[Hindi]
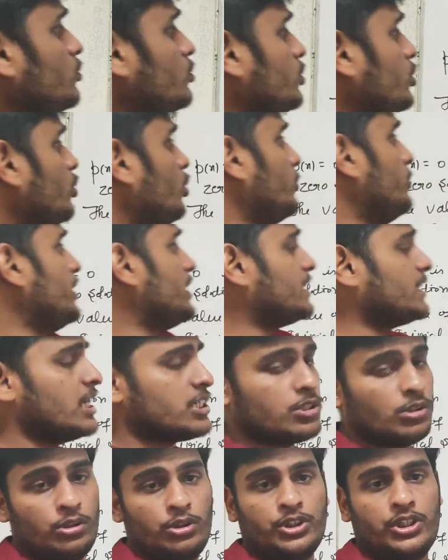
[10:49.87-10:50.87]
टू जीरो भी
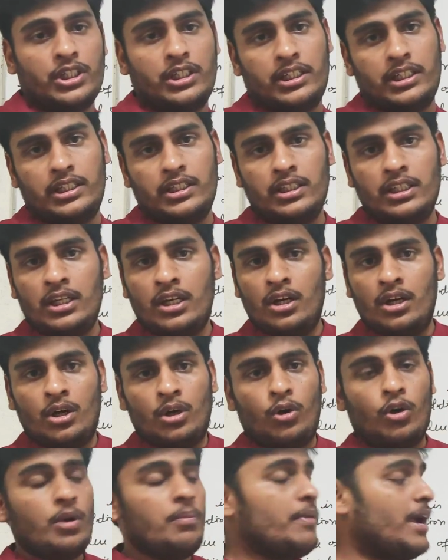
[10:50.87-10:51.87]
इसका सोल्यूशन है
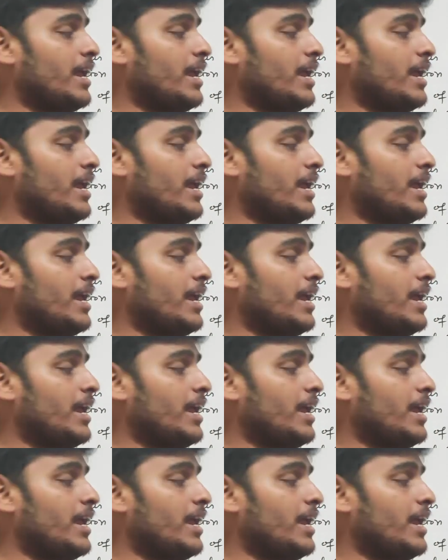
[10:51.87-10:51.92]
और